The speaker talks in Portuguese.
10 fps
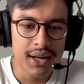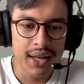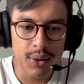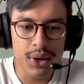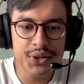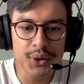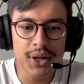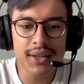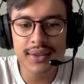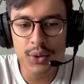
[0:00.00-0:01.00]
que é o
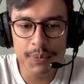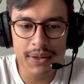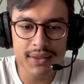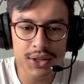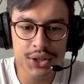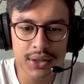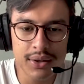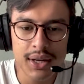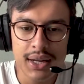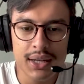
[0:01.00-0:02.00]
Advocacia do Passageiro,
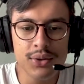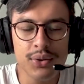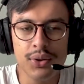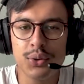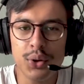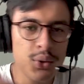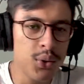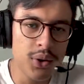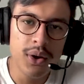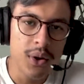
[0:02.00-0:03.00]
e isso se tornou